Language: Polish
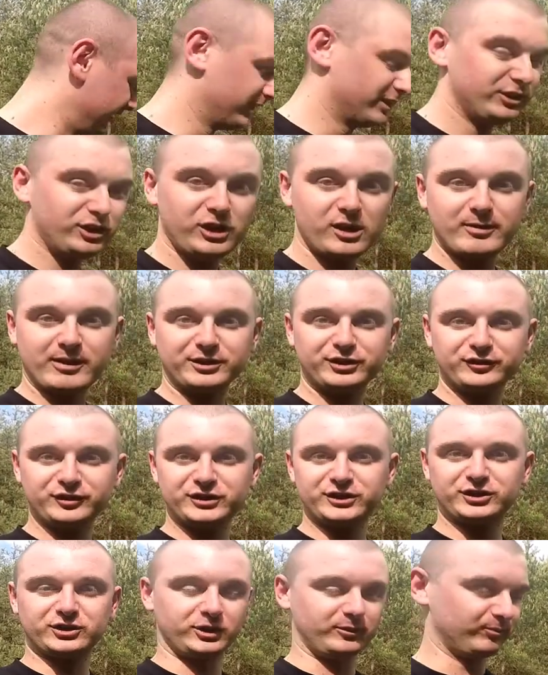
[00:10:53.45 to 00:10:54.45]
No dobra, to
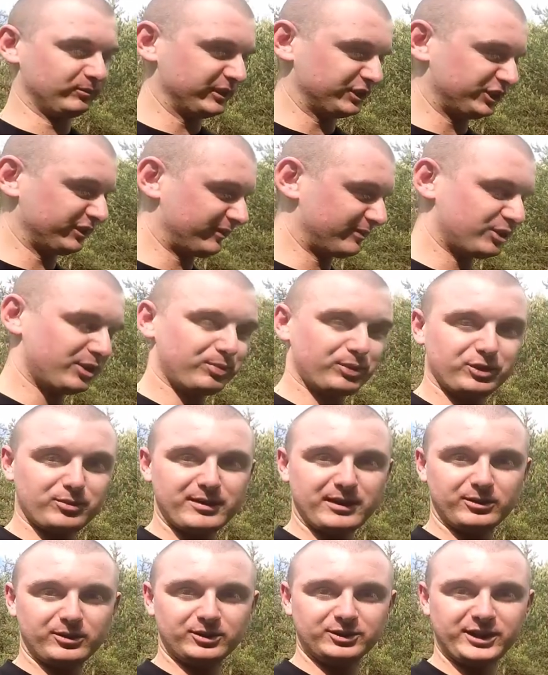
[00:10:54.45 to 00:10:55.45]
wszystko. Jeżeli Wam się
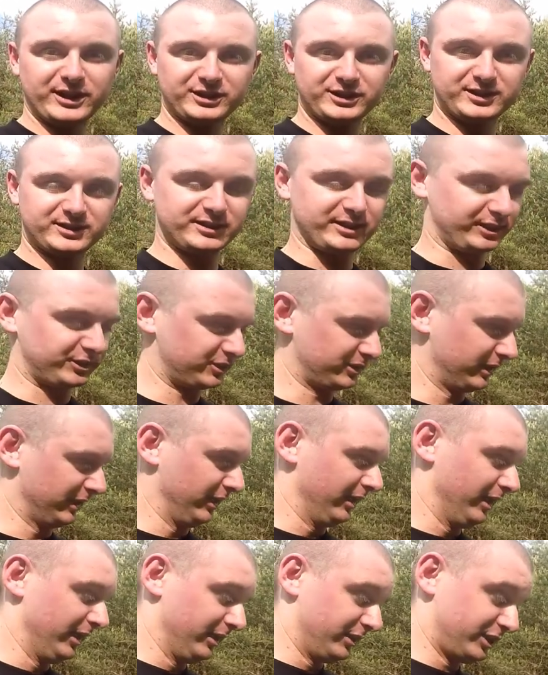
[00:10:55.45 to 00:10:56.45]
podobało, dajcie znać.
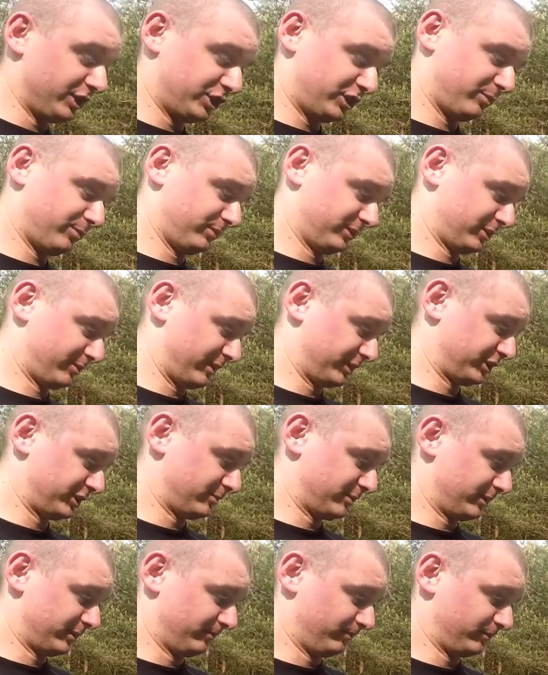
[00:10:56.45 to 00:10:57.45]
Jeszcze
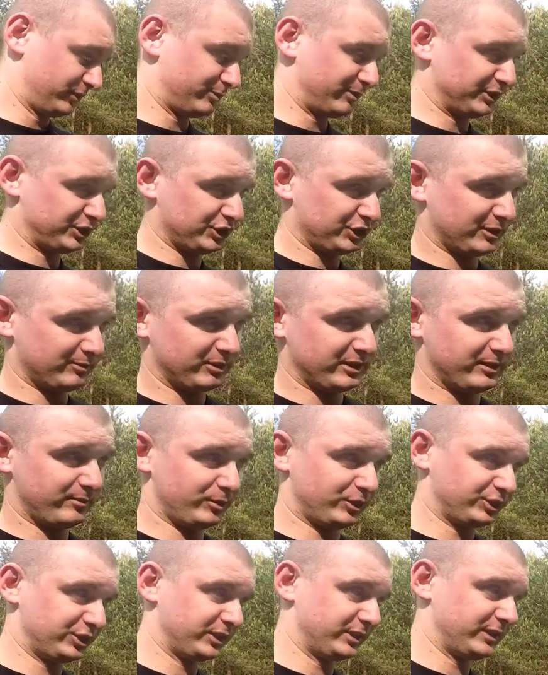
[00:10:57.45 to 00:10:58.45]
zobaczymy, zobaczycie mnie
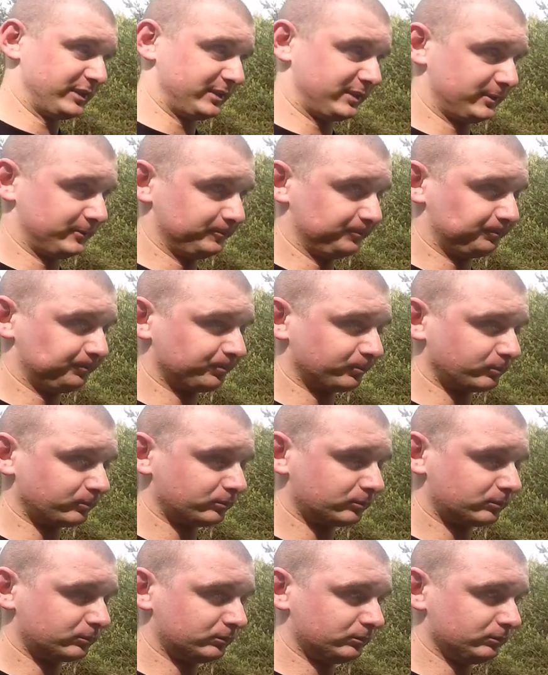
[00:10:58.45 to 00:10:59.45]
może jak
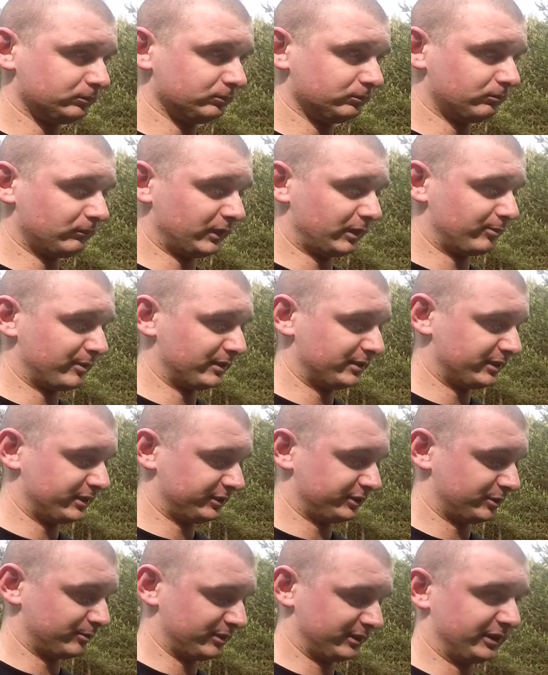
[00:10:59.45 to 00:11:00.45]
będę
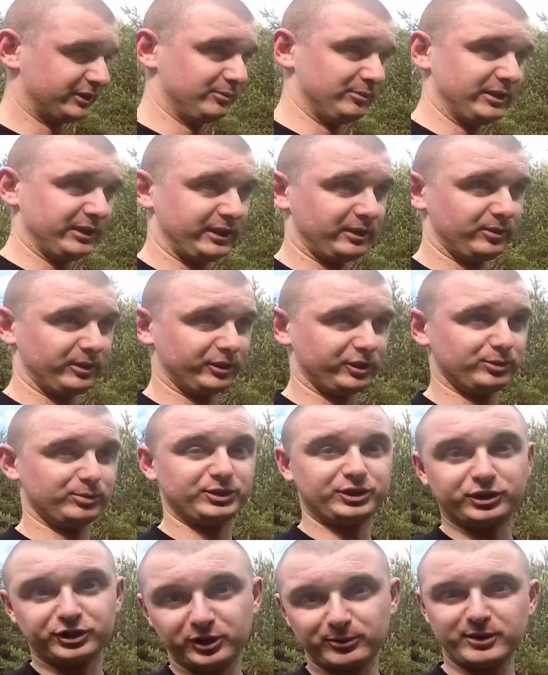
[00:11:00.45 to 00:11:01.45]
sobie na nim jechał, jakoś
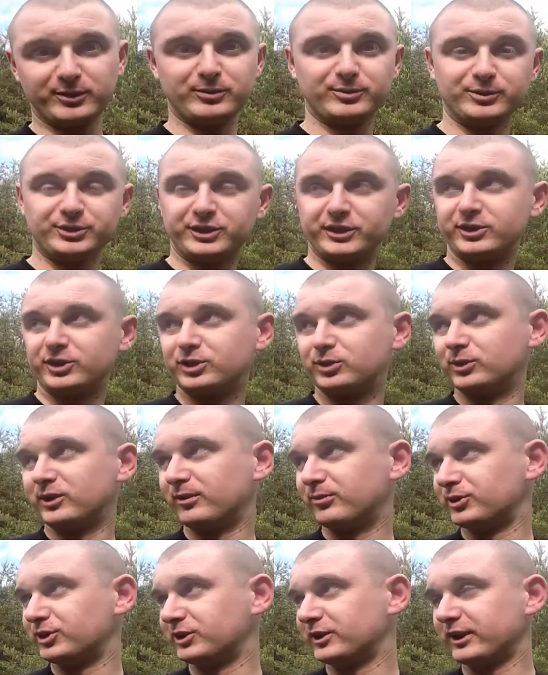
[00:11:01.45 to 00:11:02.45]
może Tomek mi może jakoś uda
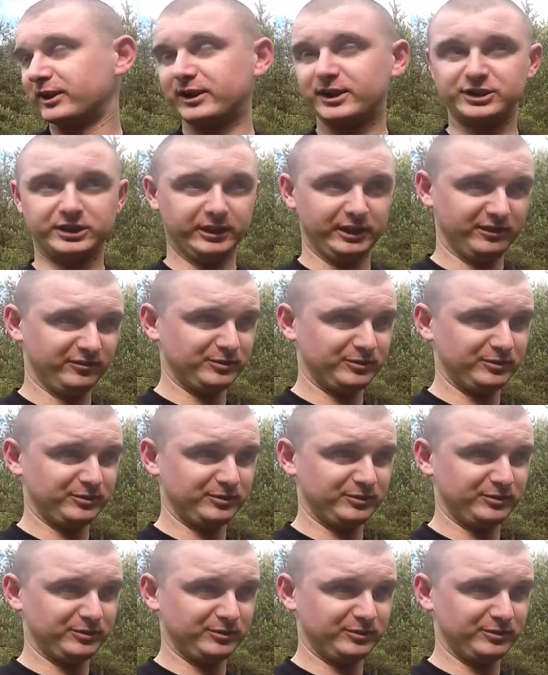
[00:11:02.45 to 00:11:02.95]
mu się nagrać.